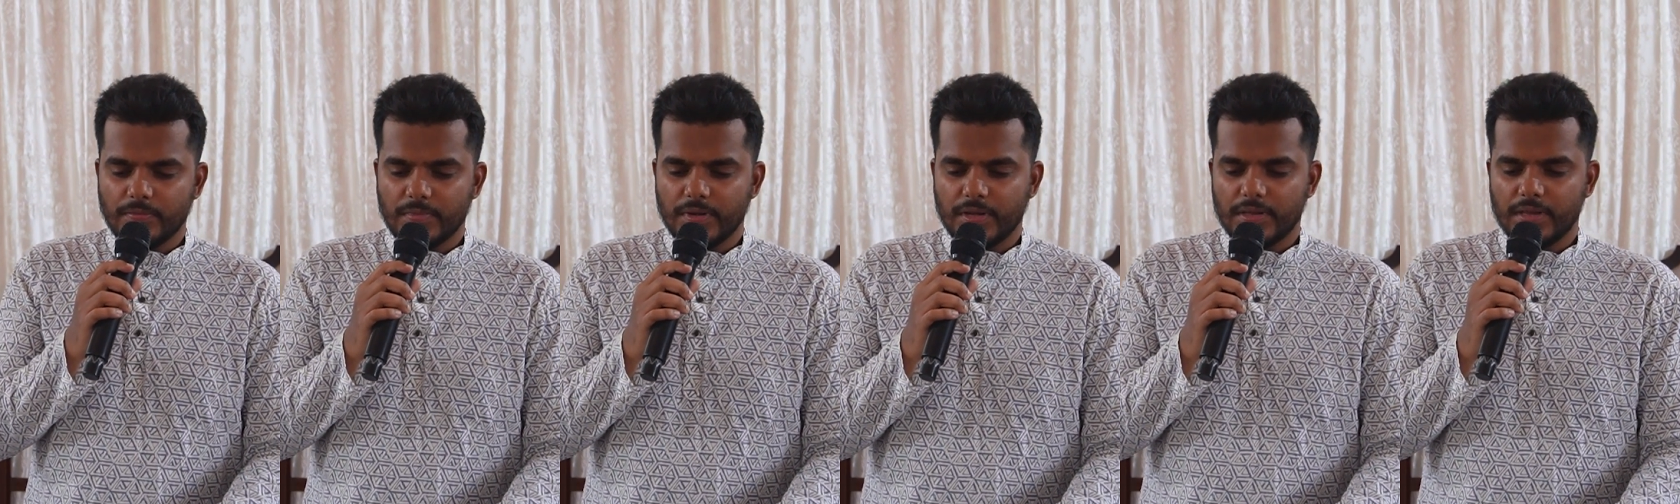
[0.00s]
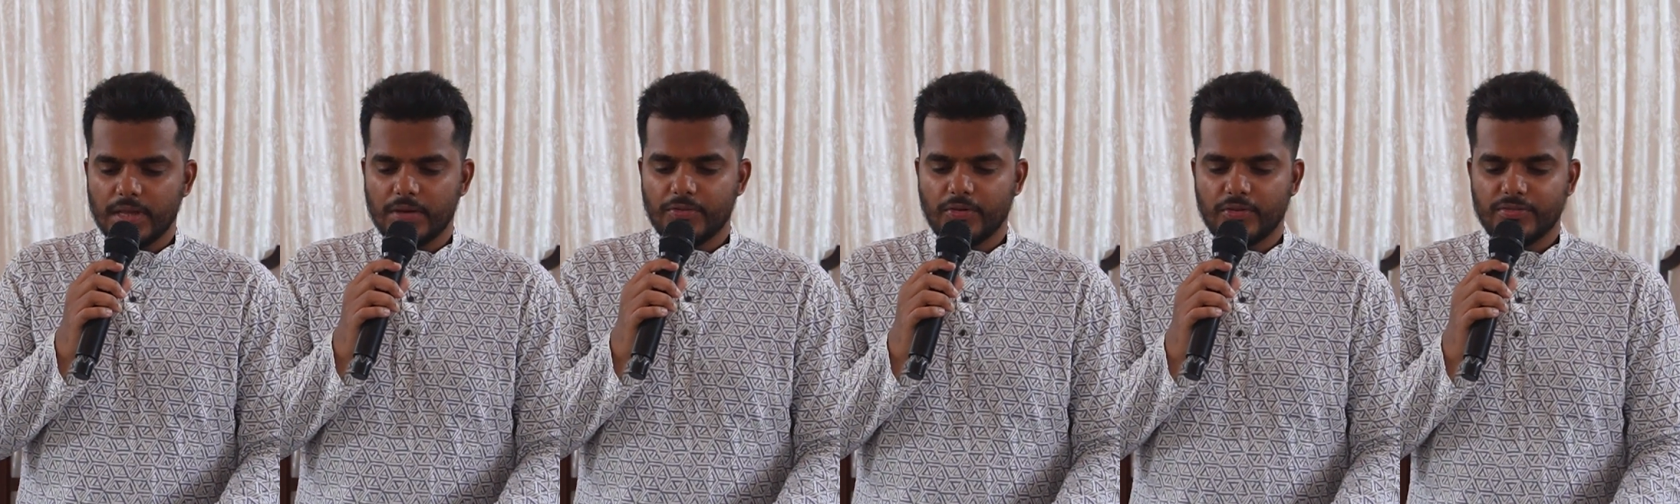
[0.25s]

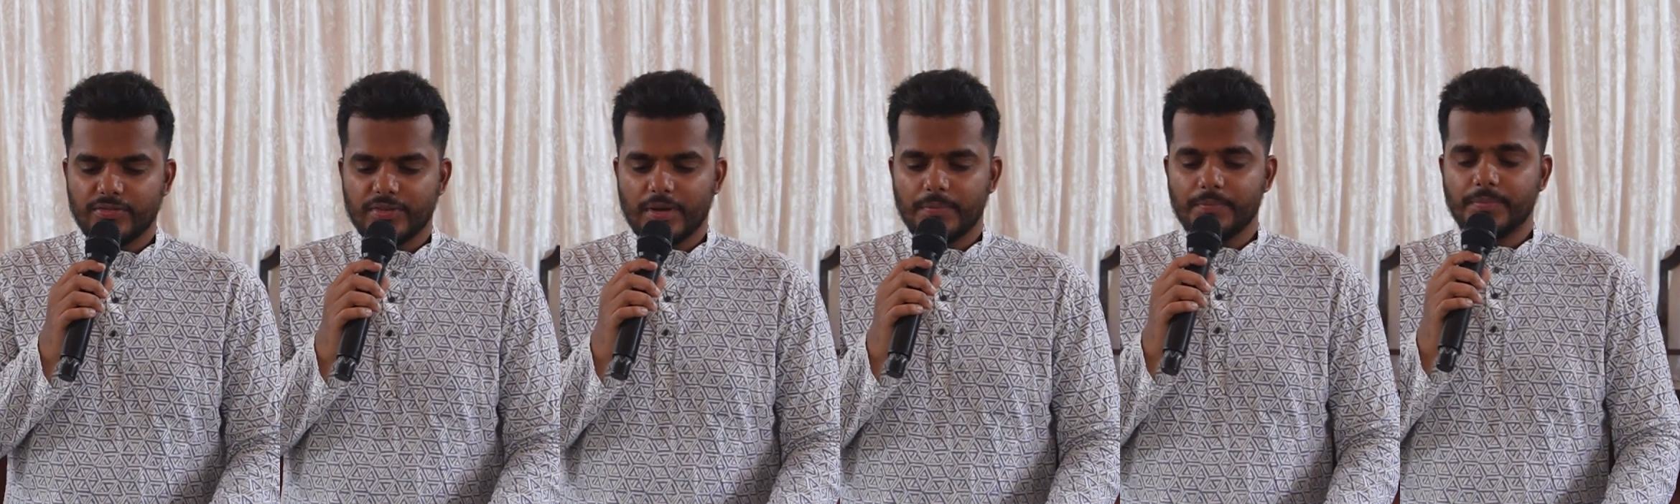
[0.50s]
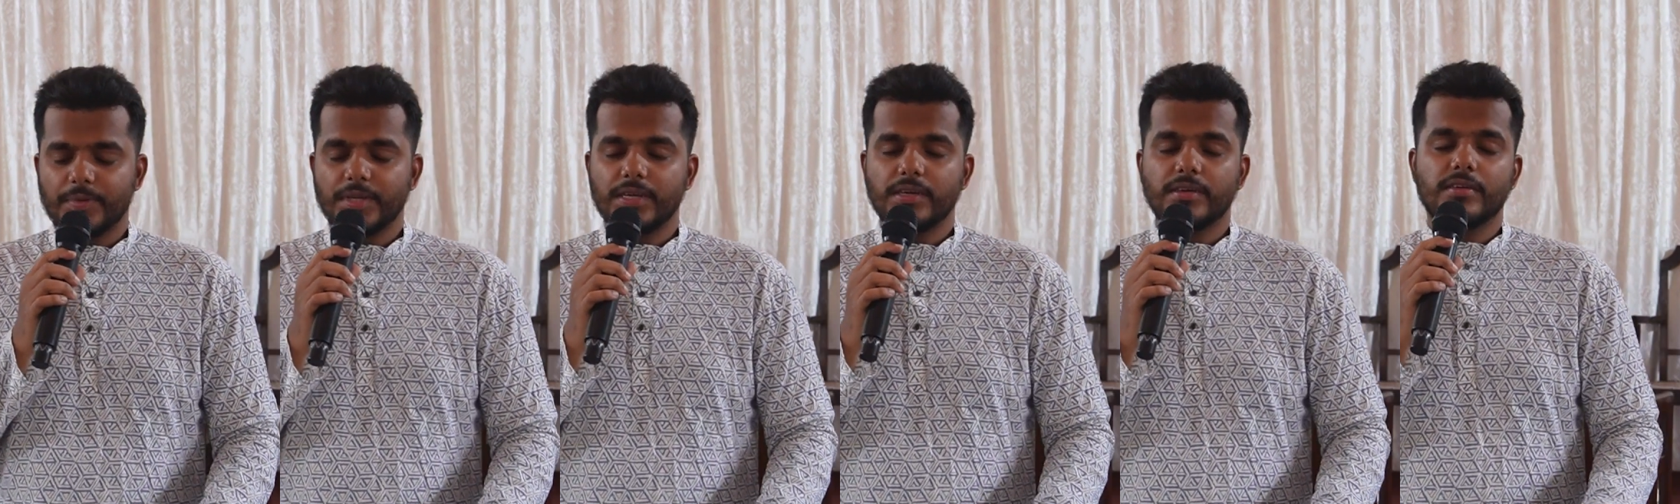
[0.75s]
there was
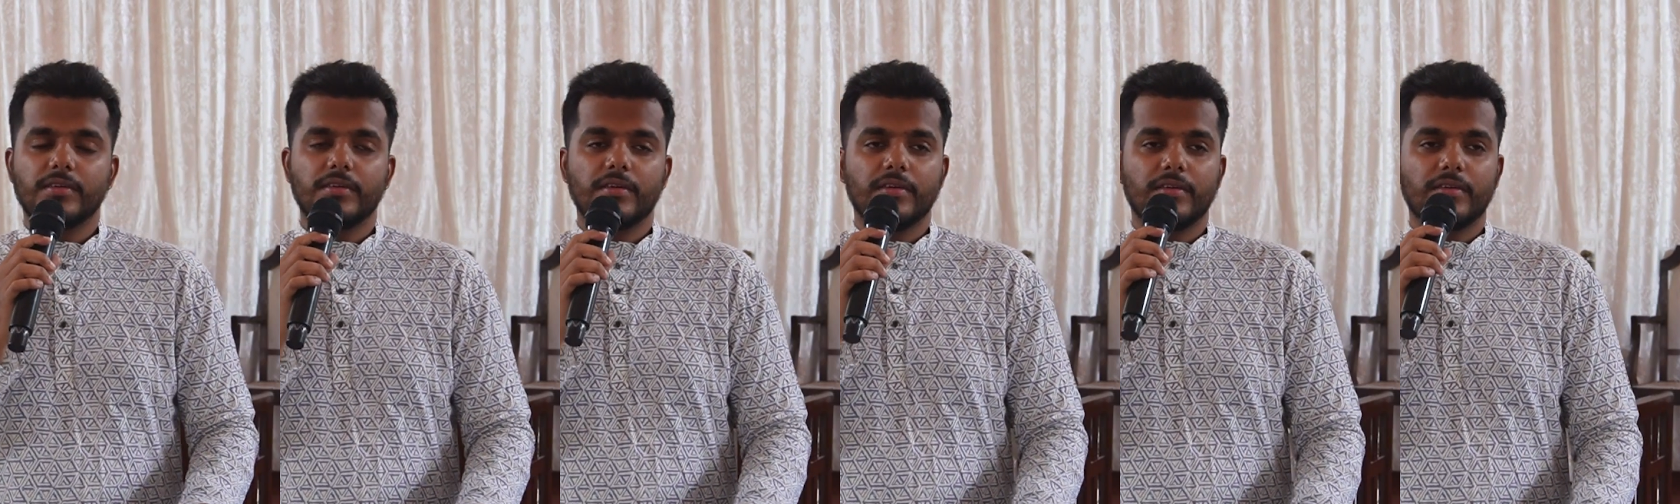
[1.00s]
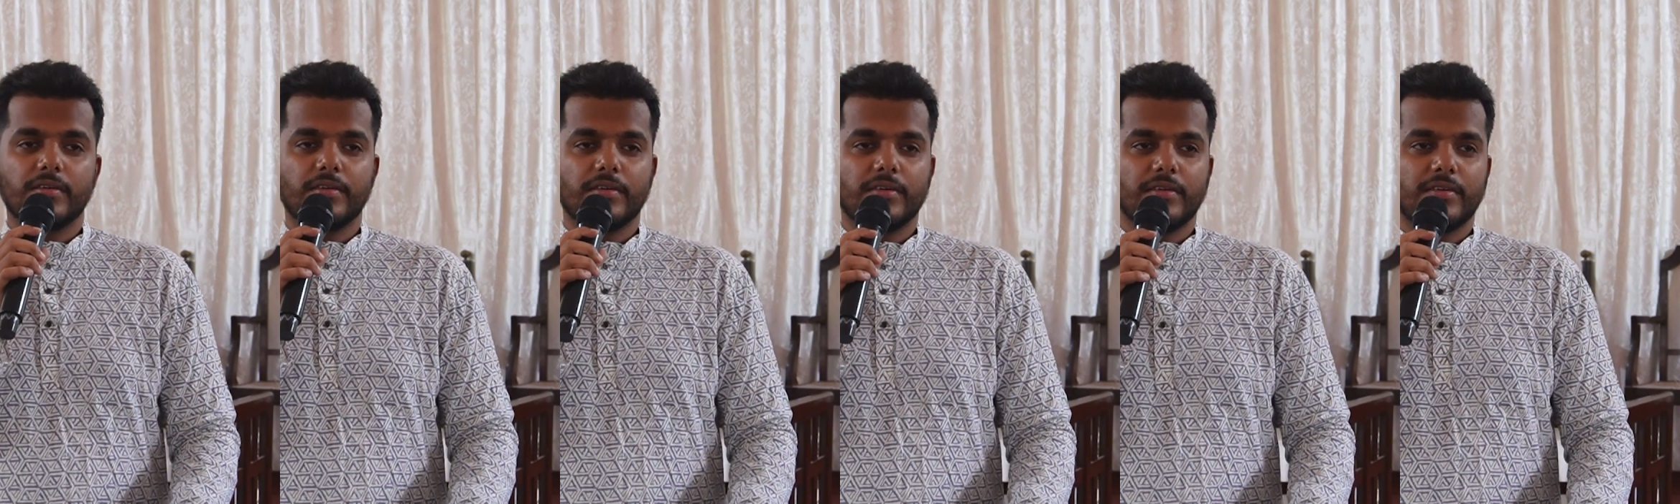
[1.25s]
something
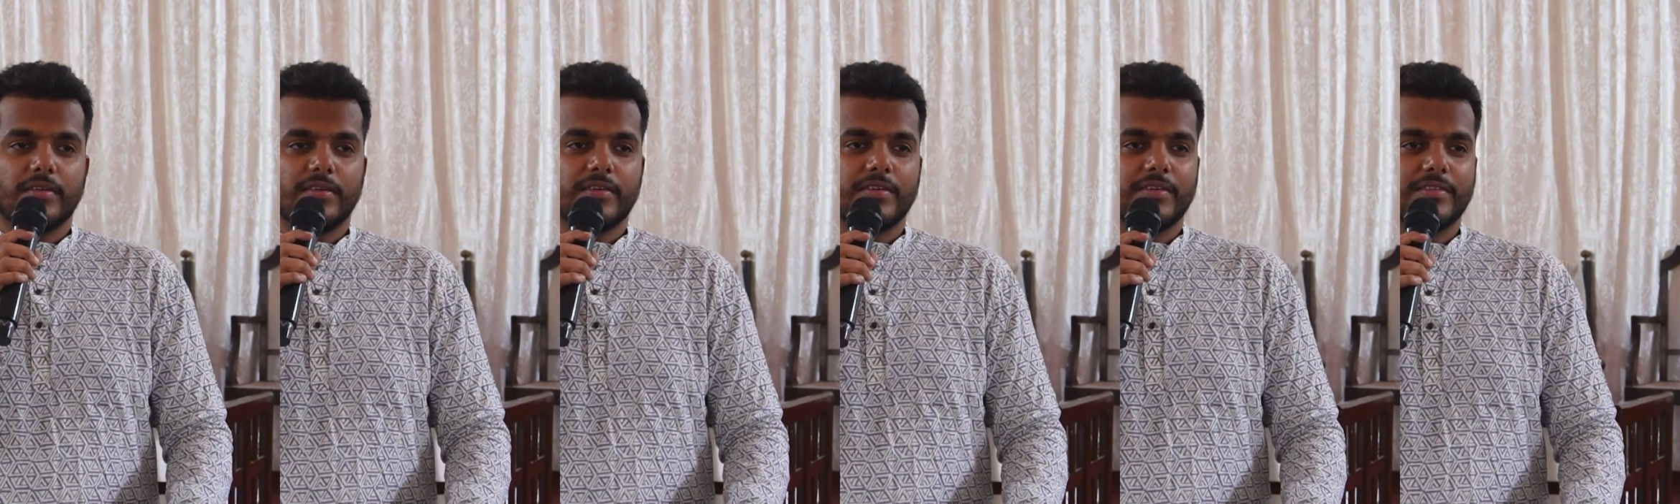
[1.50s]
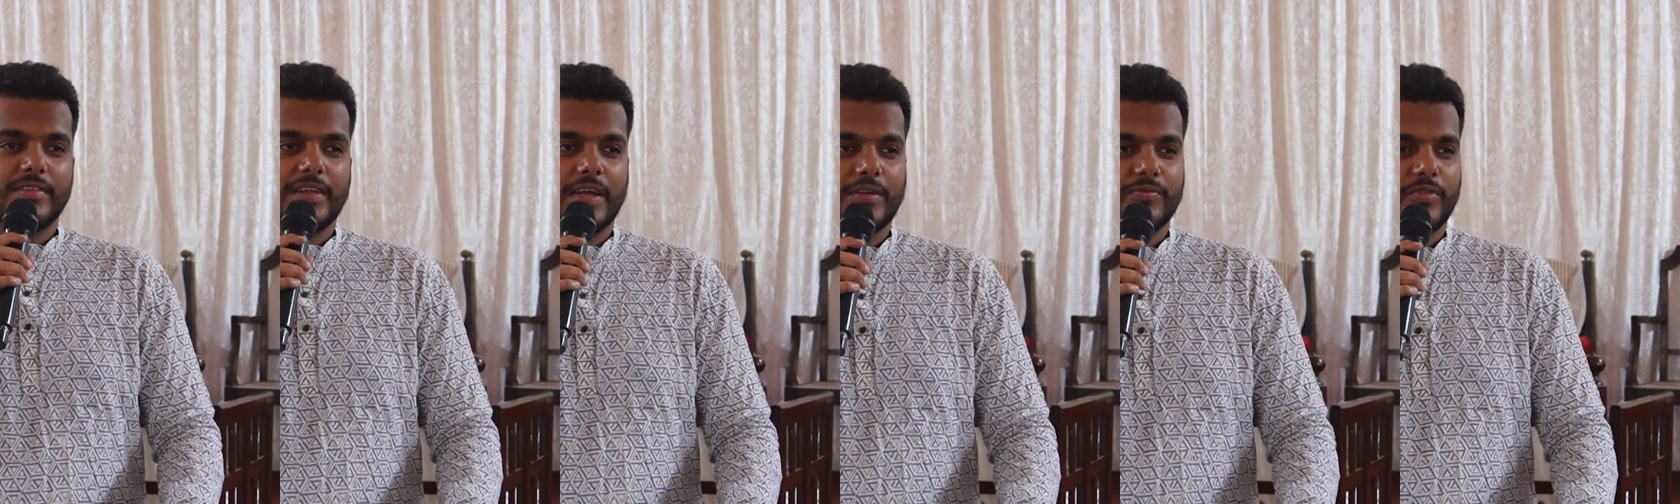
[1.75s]
uh,
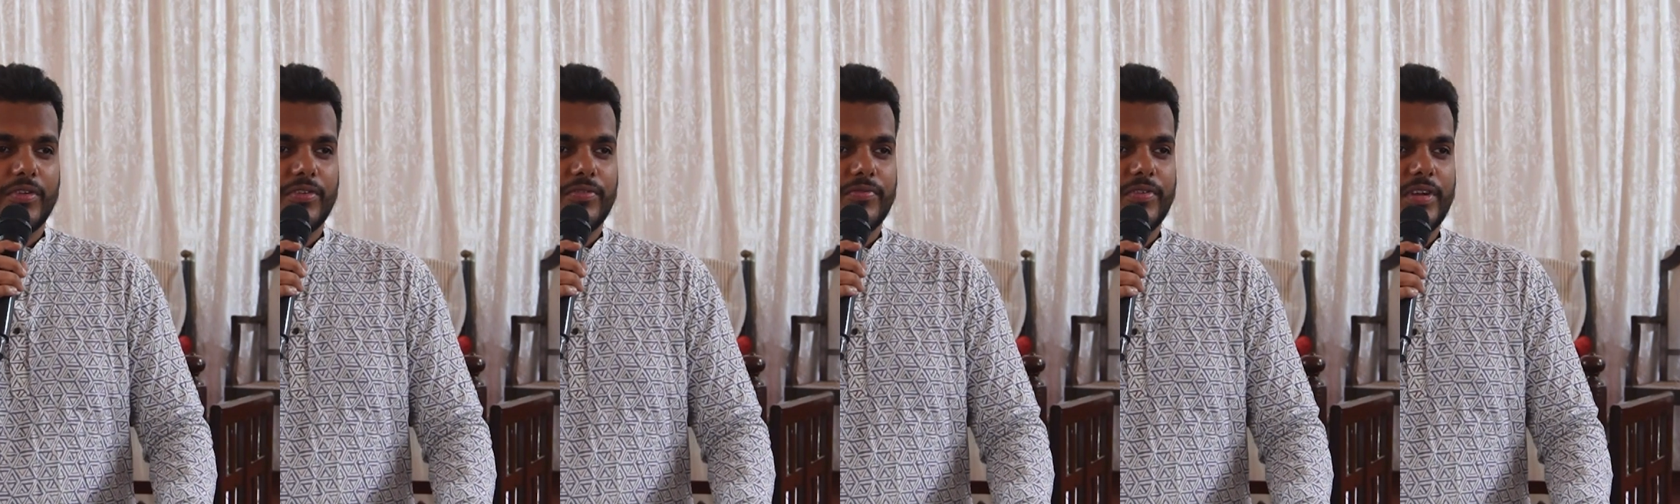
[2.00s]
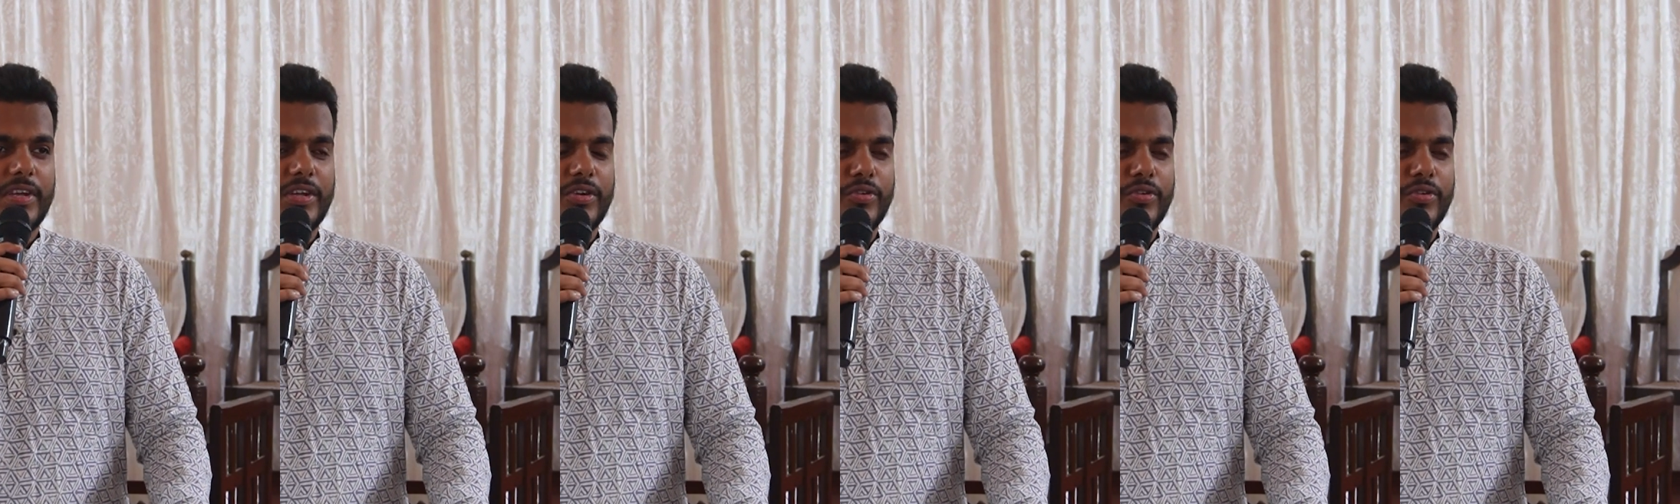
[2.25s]
that was very